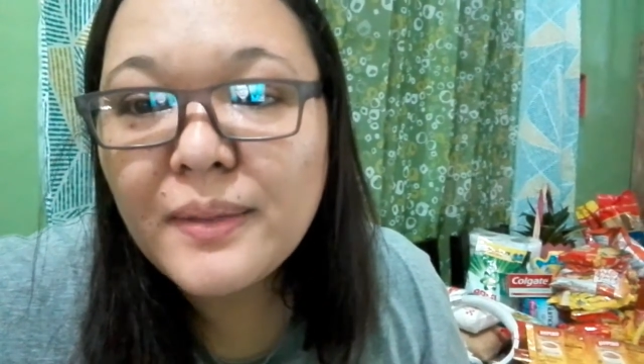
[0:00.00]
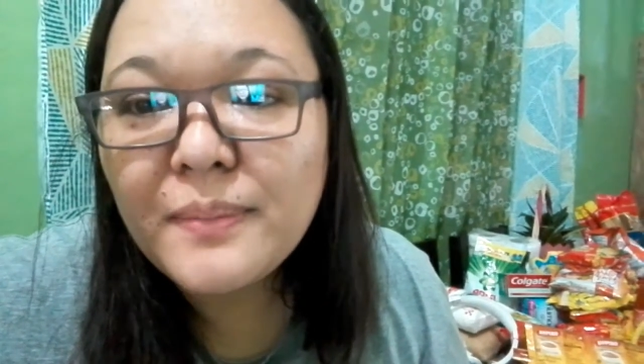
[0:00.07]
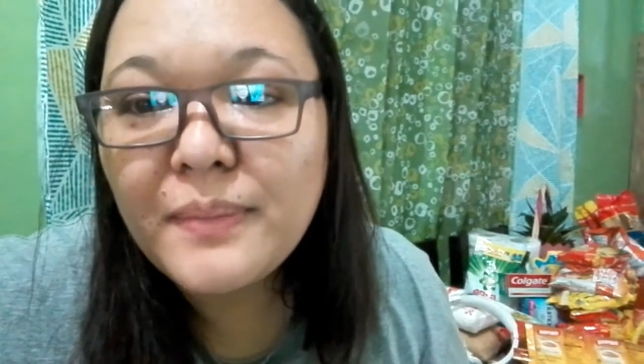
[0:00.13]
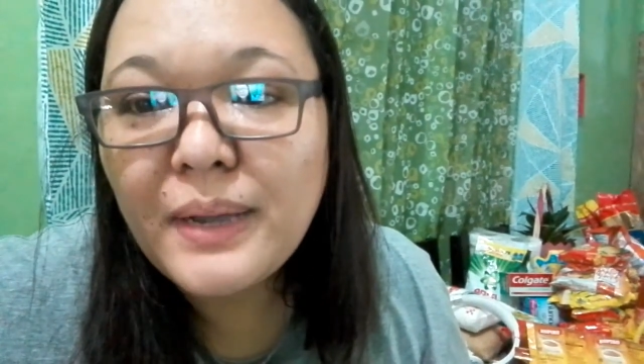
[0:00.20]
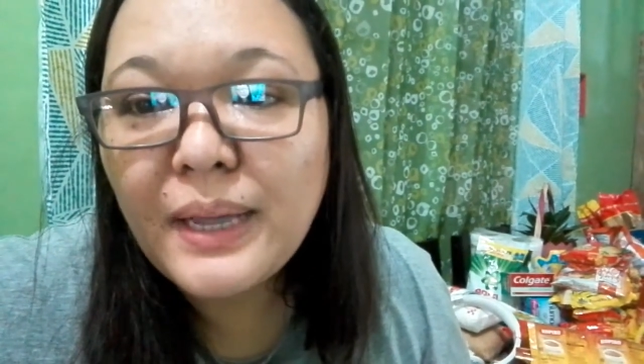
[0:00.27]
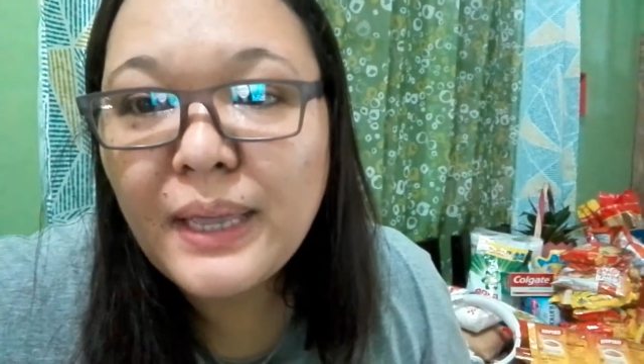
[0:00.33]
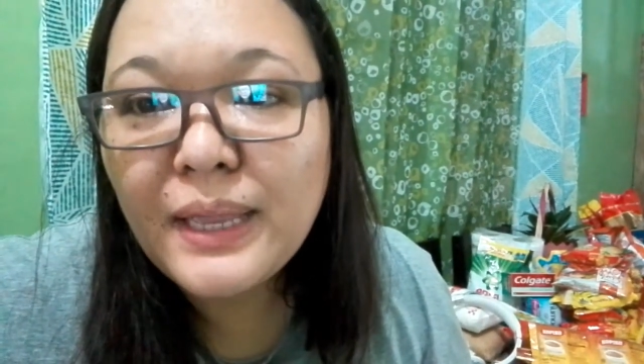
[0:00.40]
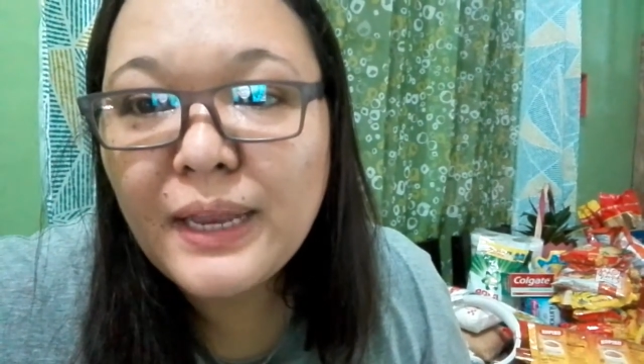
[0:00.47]

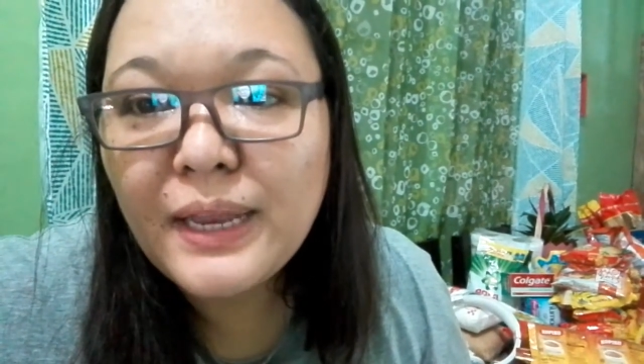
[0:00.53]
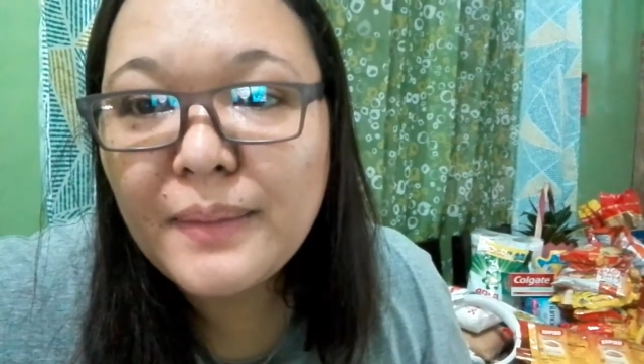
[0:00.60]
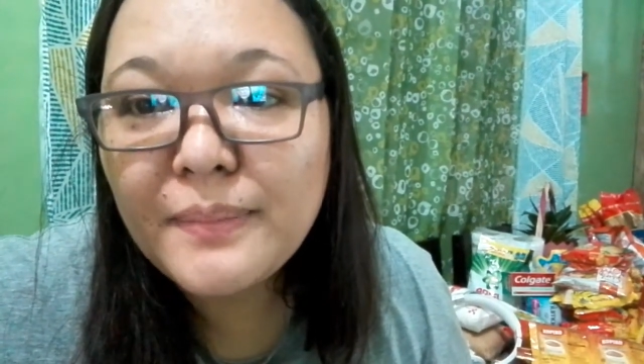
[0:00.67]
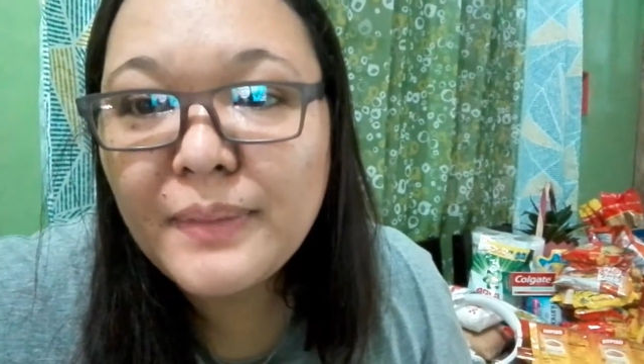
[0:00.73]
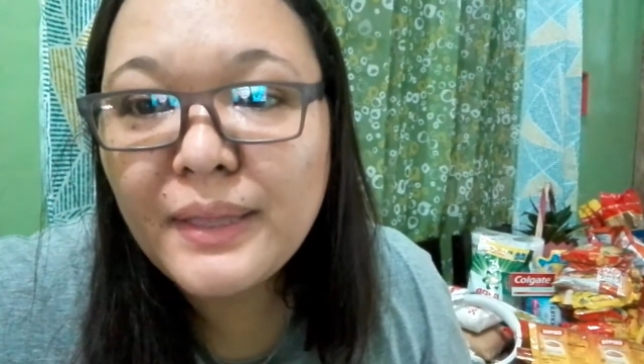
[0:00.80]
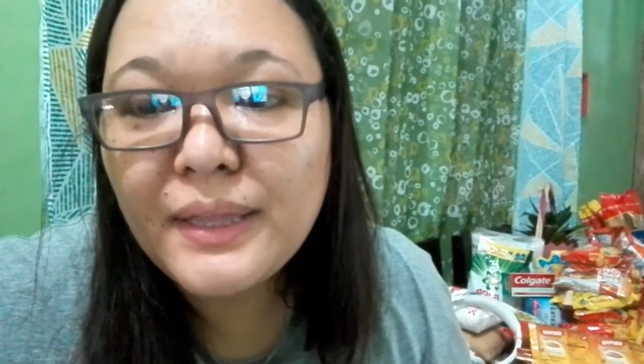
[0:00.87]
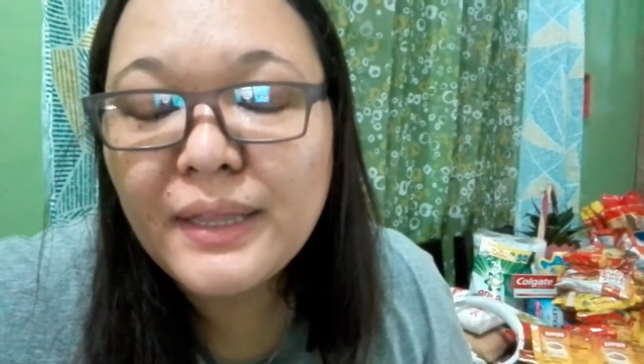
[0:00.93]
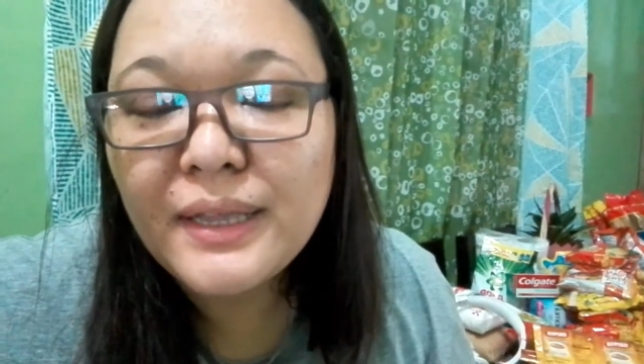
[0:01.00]
bahay
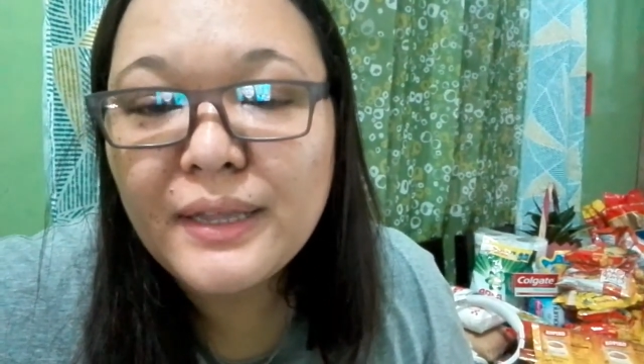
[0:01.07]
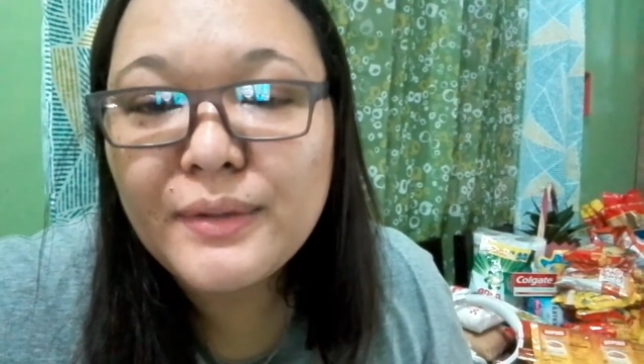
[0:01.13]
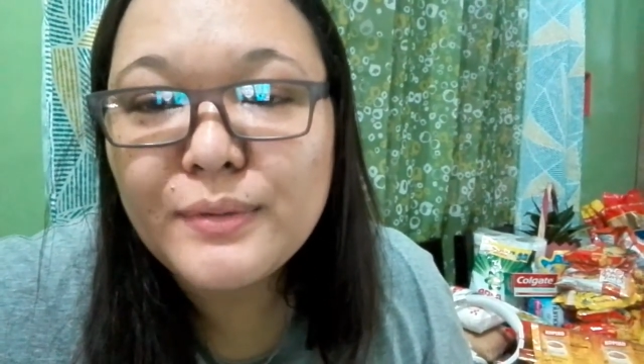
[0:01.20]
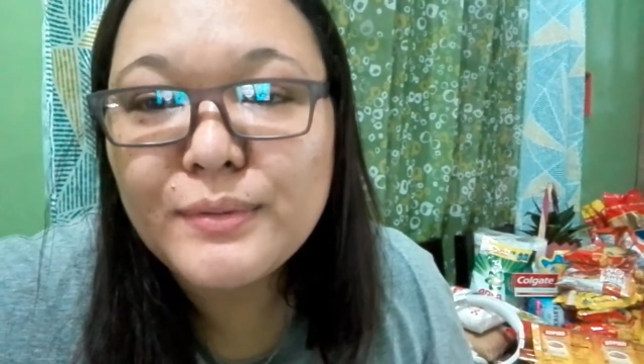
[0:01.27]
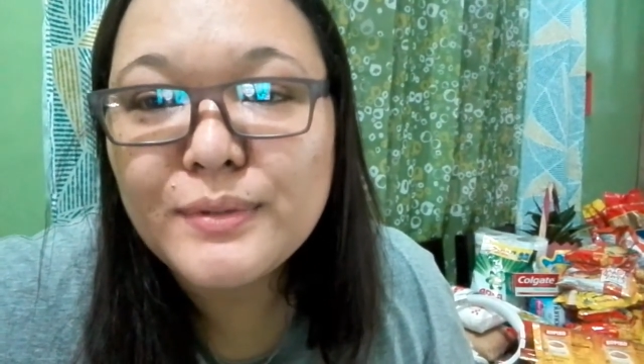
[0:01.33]
namin, ganun.